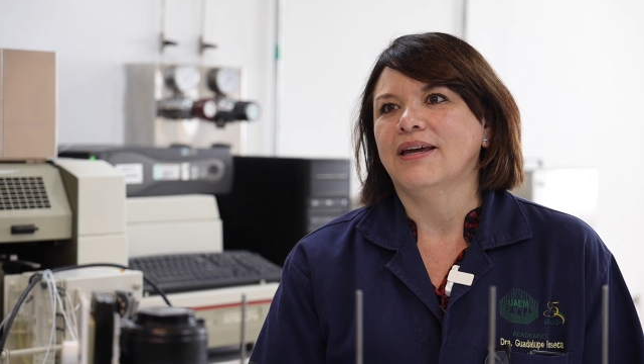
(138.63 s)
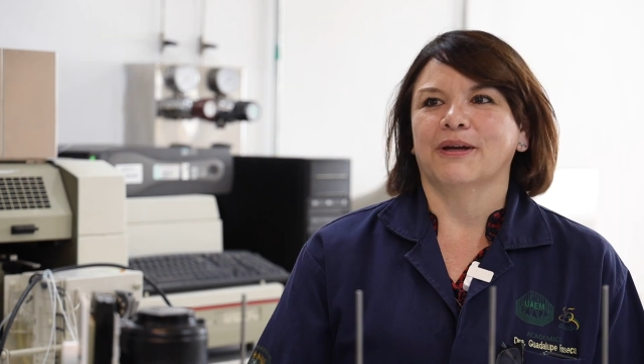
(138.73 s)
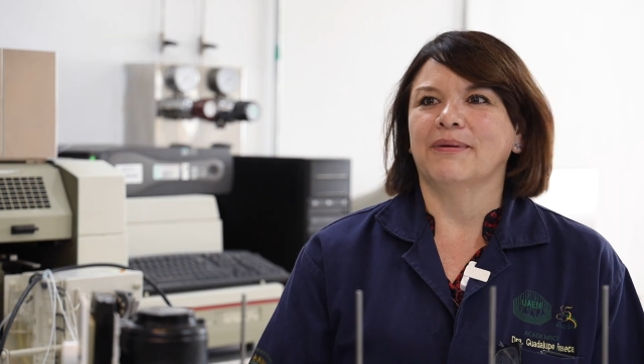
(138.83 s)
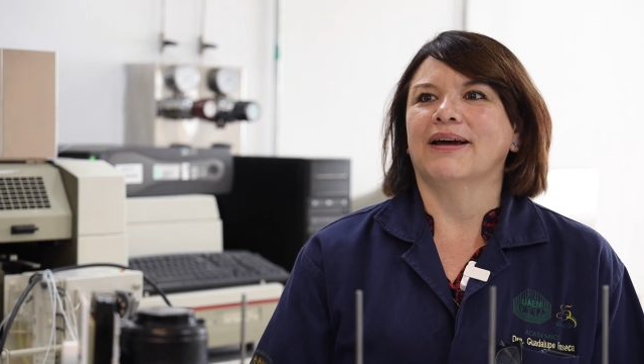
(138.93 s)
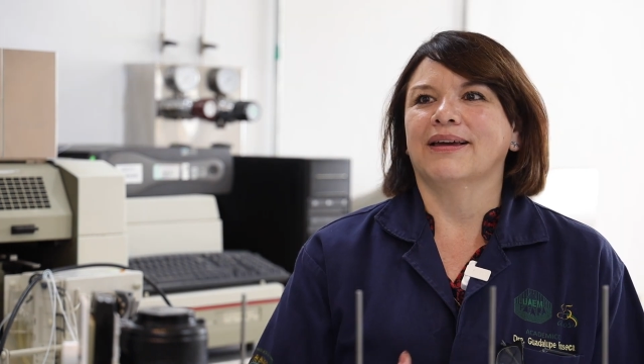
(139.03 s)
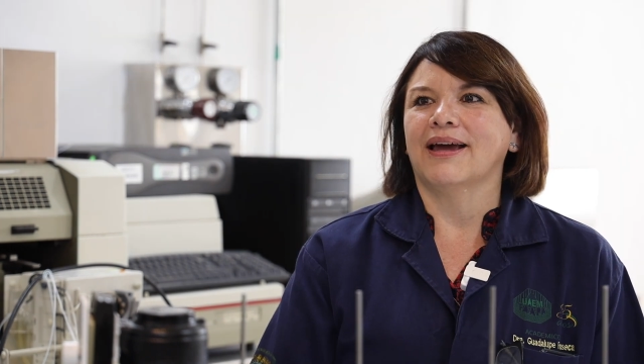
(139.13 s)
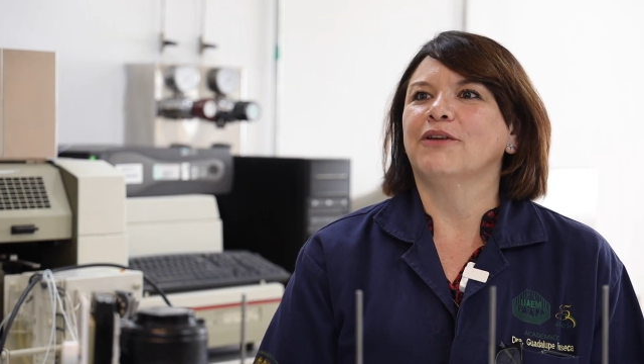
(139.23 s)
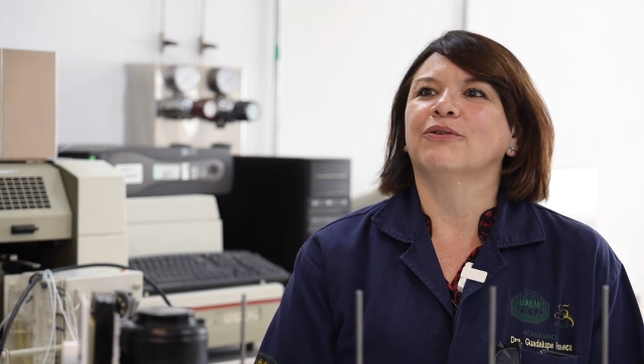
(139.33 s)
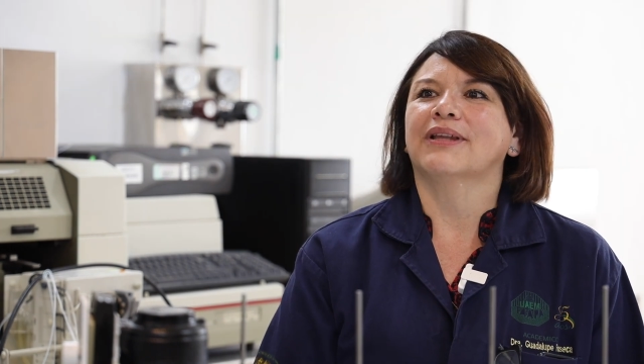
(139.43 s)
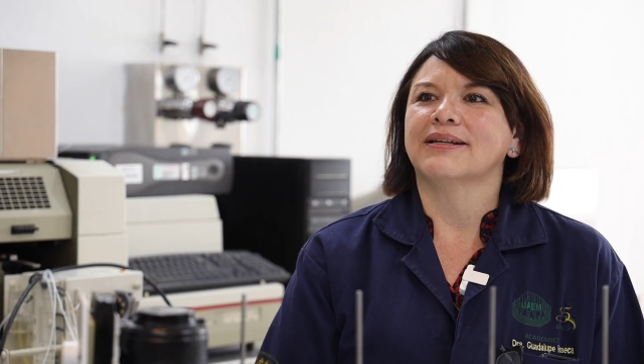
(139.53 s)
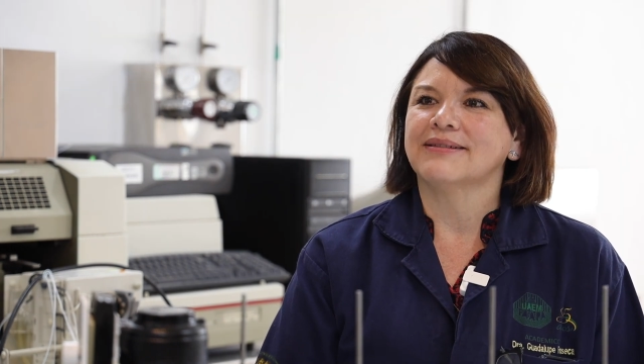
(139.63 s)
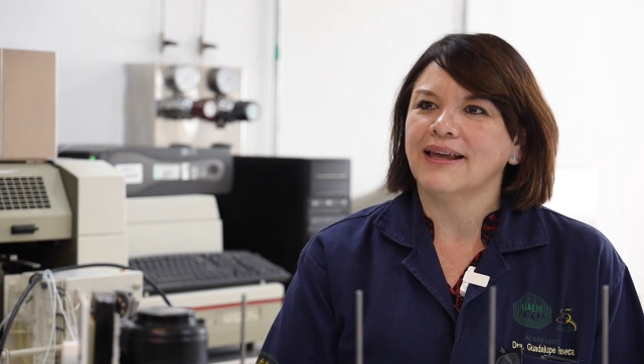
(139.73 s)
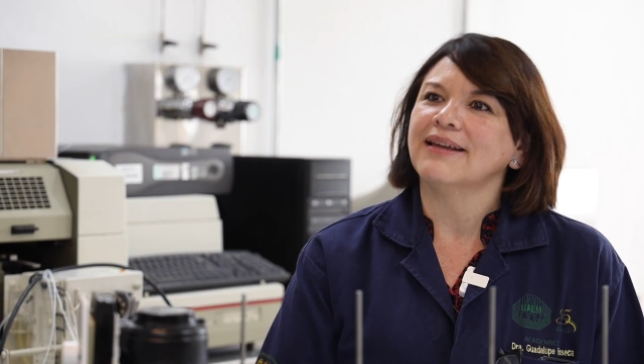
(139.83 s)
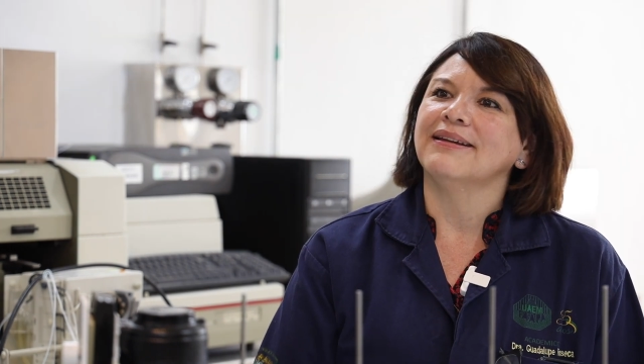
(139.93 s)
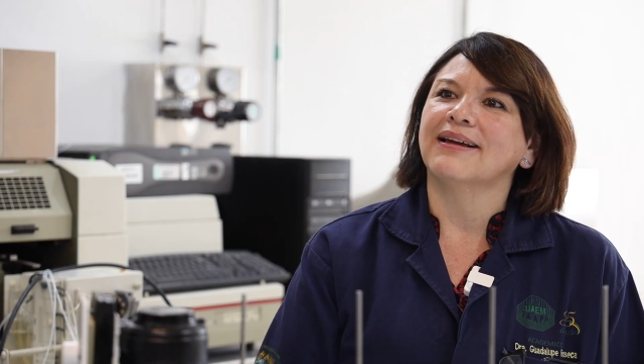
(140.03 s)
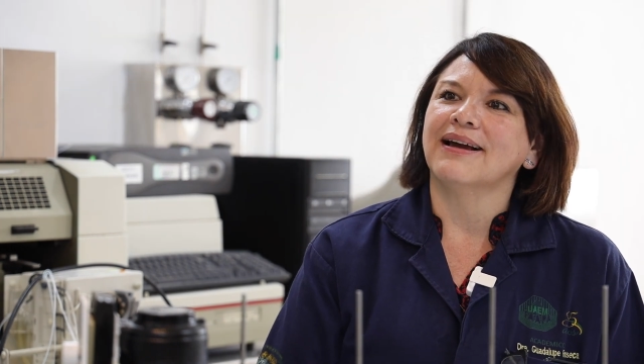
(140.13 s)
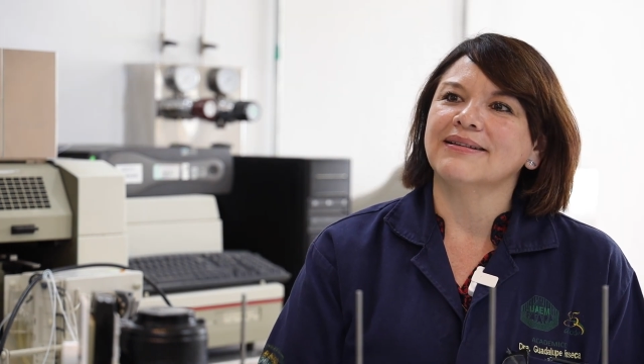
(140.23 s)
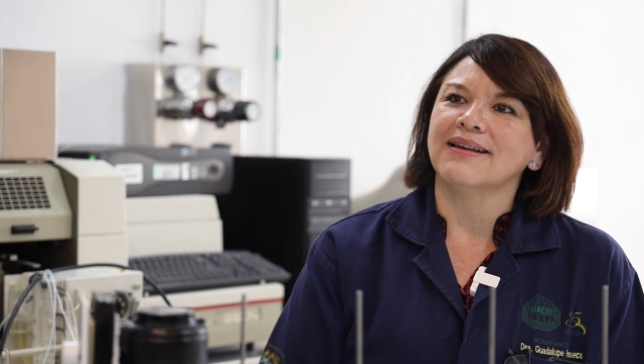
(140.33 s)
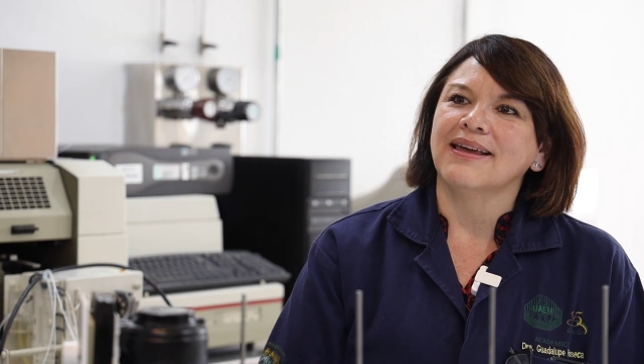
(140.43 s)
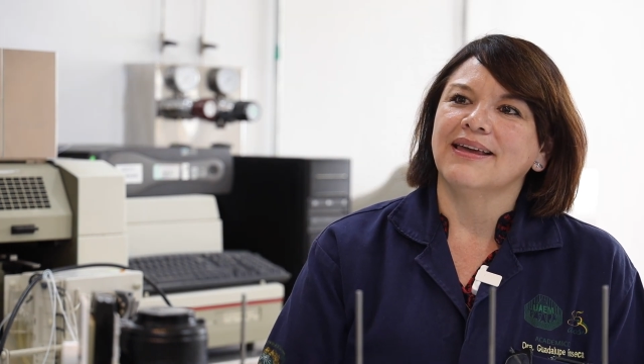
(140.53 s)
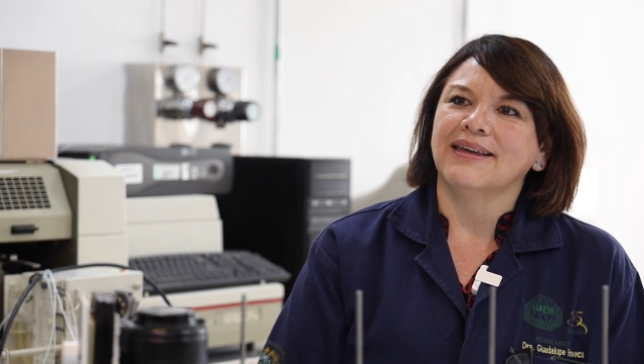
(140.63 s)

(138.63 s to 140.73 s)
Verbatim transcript: que vean que hay otras técnicas